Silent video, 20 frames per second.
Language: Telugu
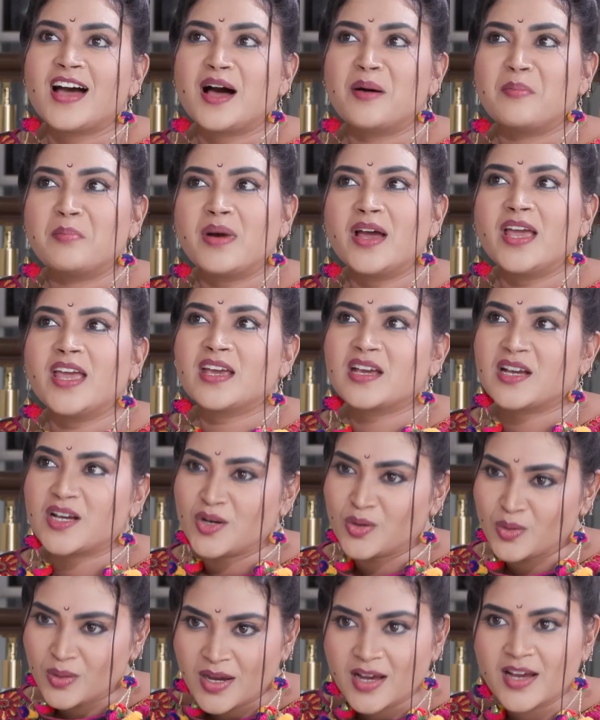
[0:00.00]
అమ్మ
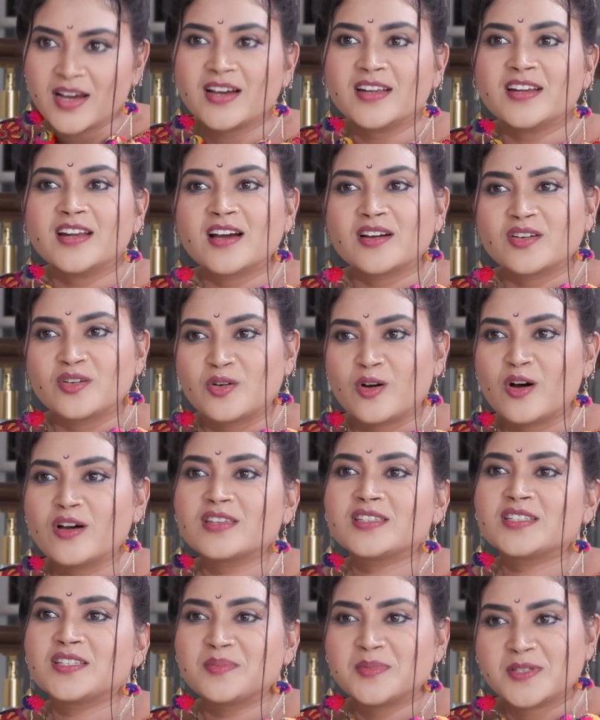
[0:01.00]
ఎక్కువగా నాకు
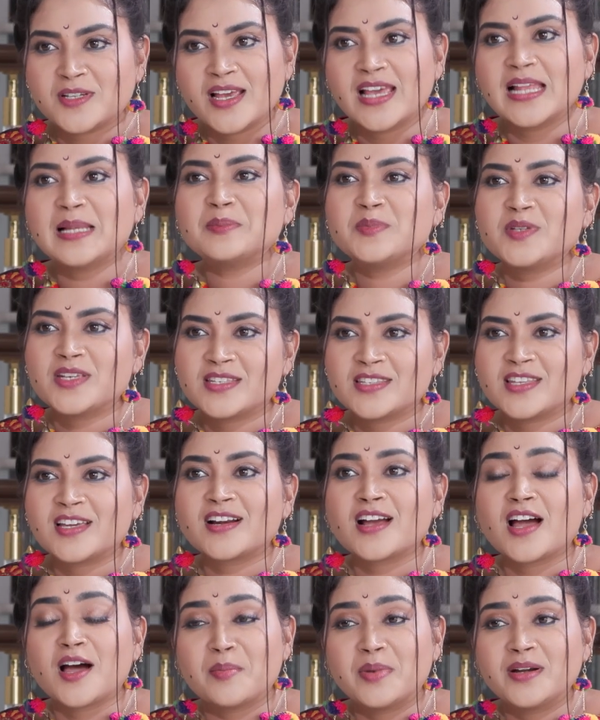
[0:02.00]
కాస్ట్యూమ్స్లో హెల్ప్
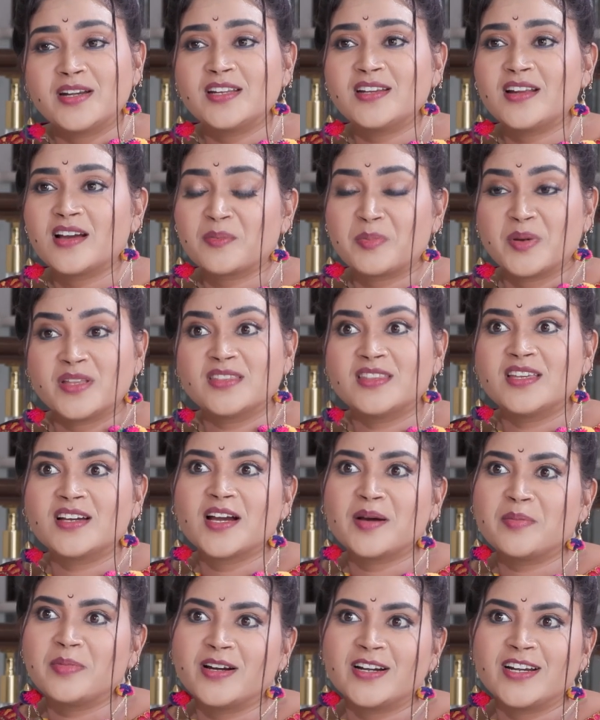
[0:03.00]
చేస్తారు కాబట్టి నాకు
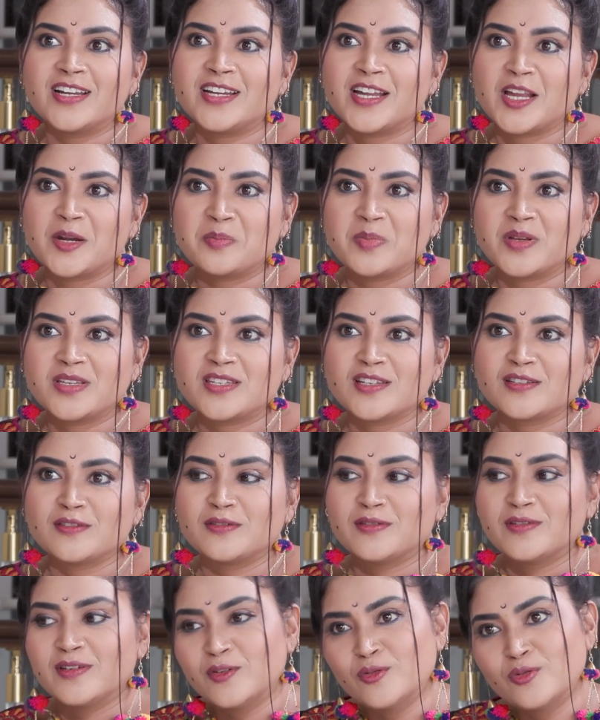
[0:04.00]
పెద్దగా బర్డెన్
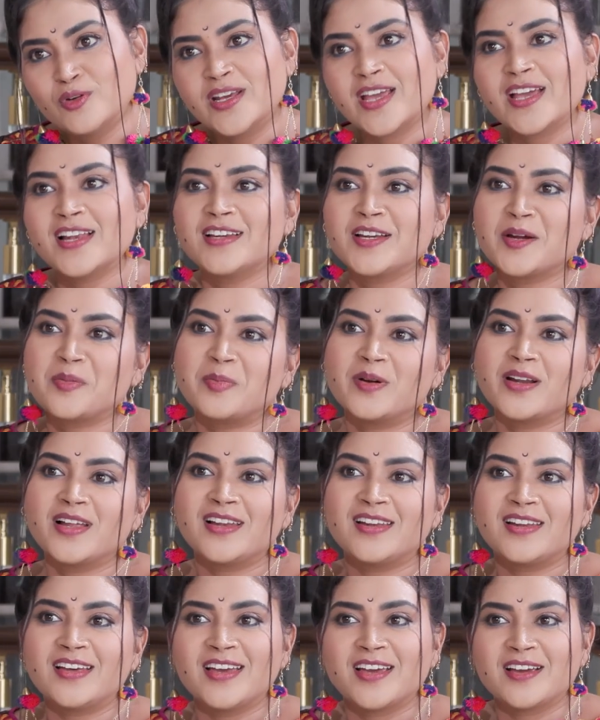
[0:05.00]
అనిపించదు ఊరికి
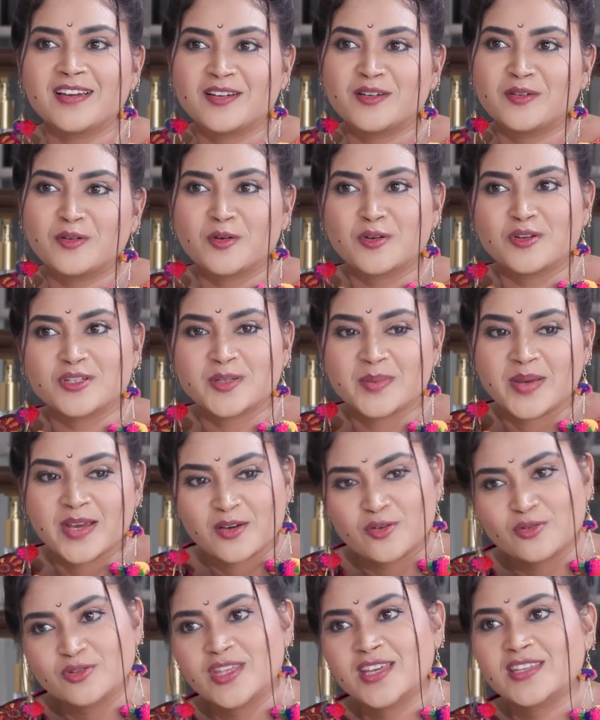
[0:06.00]
వెళ్ళినప్పుడల్లా ఎక్కువ కొంచెం
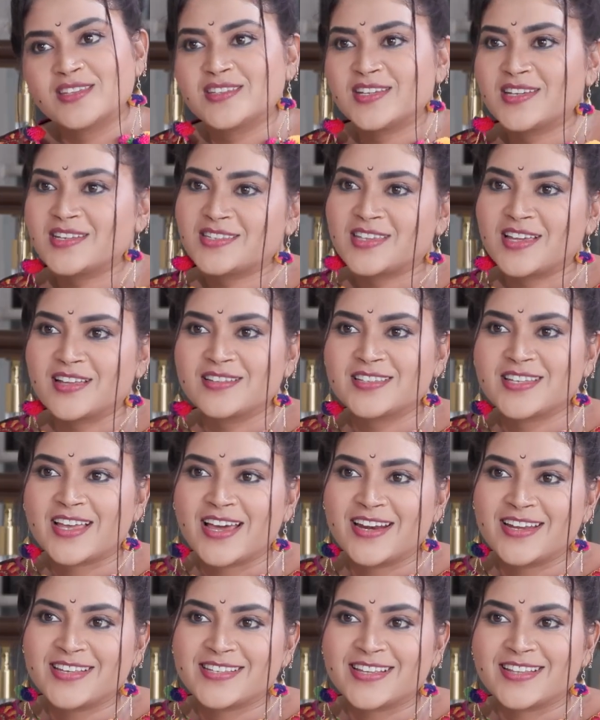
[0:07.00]
ఎక్కువ తెచ్చేస్తాను
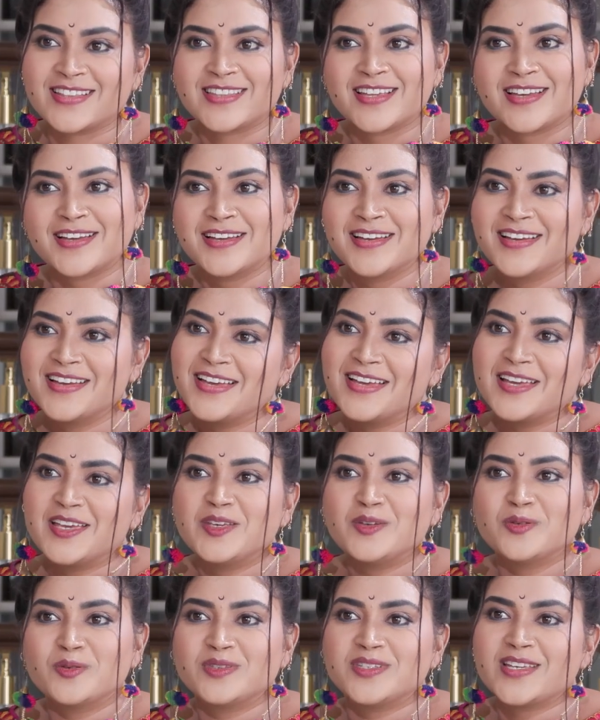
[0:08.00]
శారీస్ అంతా
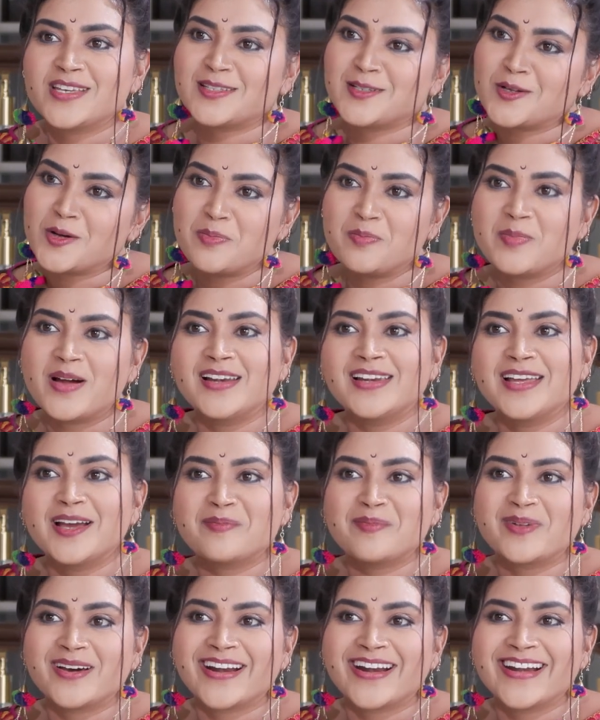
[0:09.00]
యూజ్ చేసే లోపు మళ్ళీ
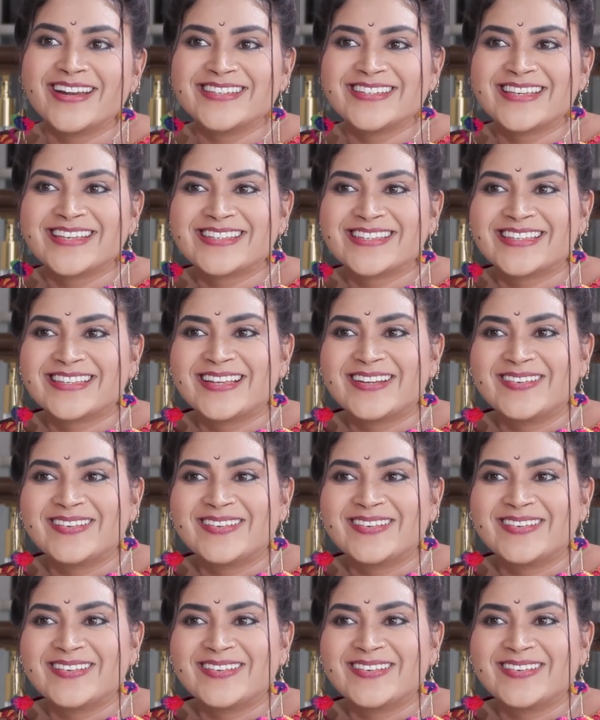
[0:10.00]
అమ్మ రెడీ చేస్తుంది